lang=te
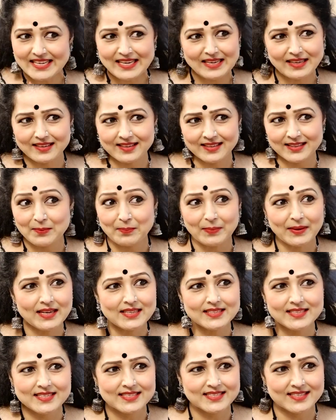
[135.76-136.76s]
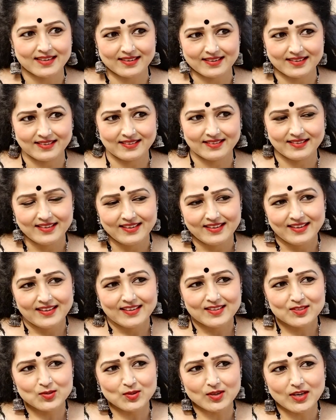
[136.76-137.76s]
స్కిన్ అంతా పీల్ చేసినాక
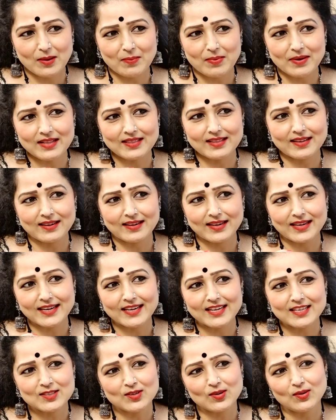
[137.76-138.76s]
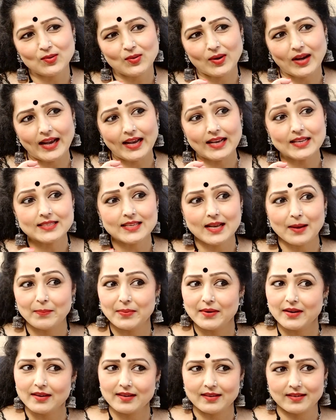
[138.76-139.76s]
సో కాబట్టి దాన్ని ఇంగ్లీష్లో ఐస్
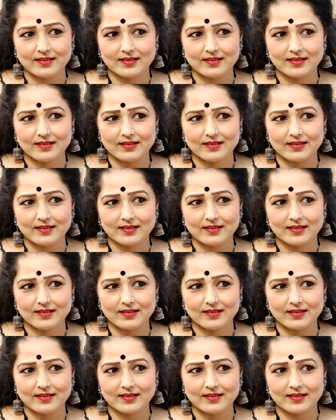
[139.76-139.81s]
యాపిల్ అని